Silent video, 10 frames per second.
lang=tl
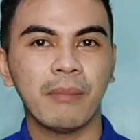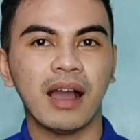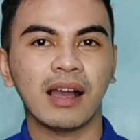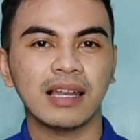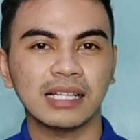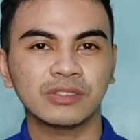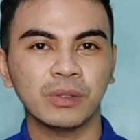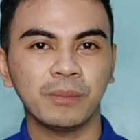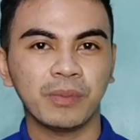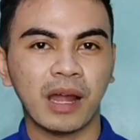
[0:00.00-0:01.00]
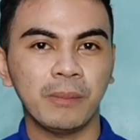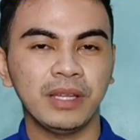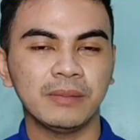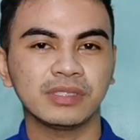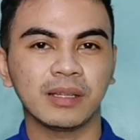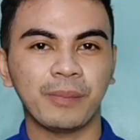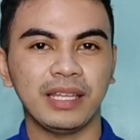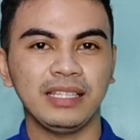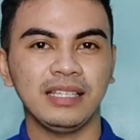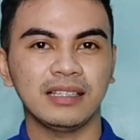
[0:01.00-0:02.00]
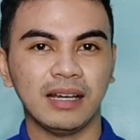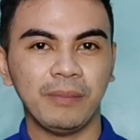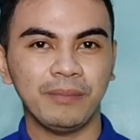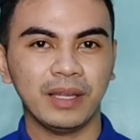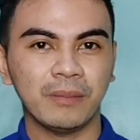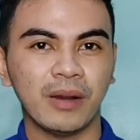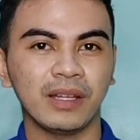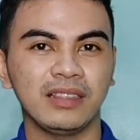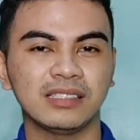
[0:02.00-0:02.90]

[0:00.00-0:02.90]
mga classroom problems na pwedeng i-adapt ng bawat